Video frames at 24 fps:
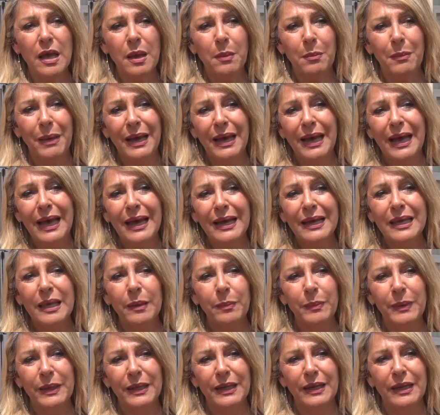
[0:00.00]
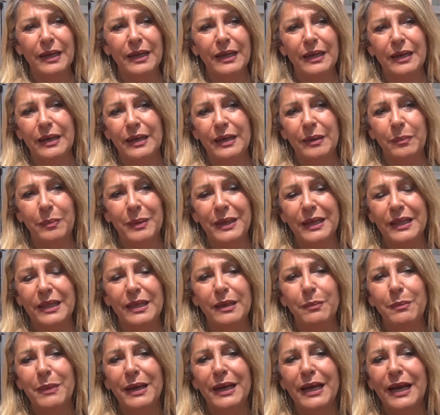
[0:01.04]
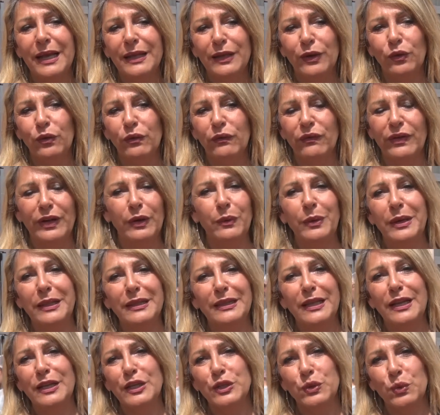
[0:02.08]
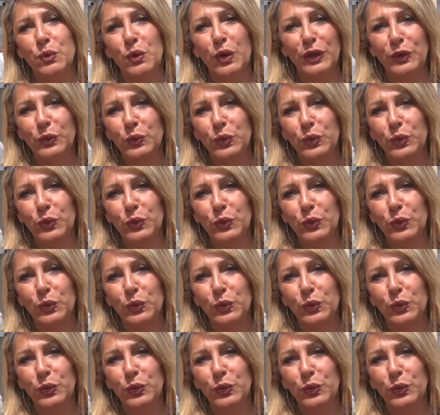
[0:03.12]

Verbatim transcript: ma anche per, per, chi magari non frequenta le scuole